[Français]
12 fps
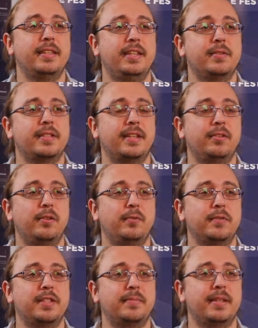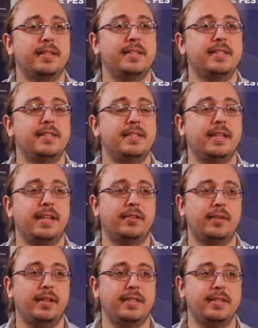illustrateur, concept artiste et
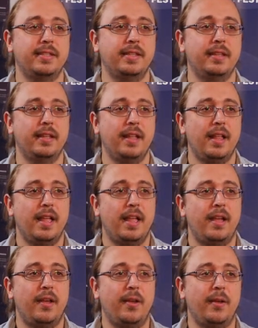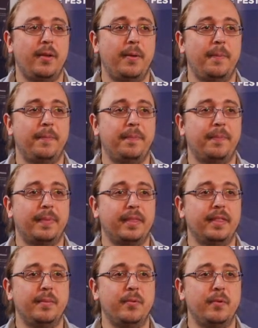directeur artistique. Euh,
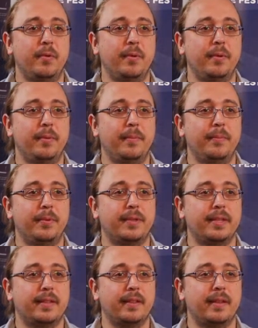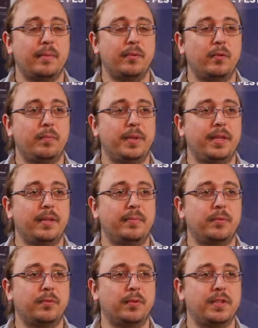des mots euh, peut-être un peu compliqués
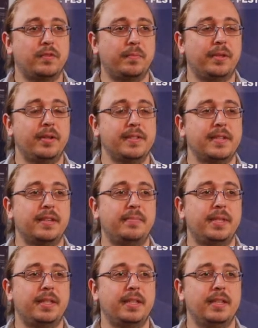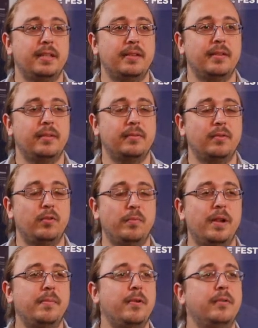pour ceux qui ne sont pas dans les arts appliqués.
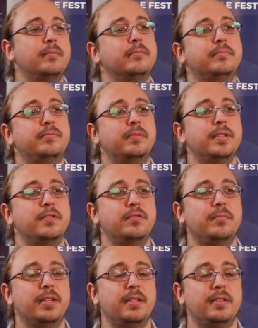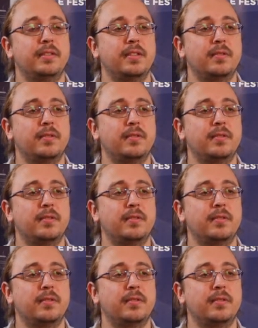Globalement, pour résumer assez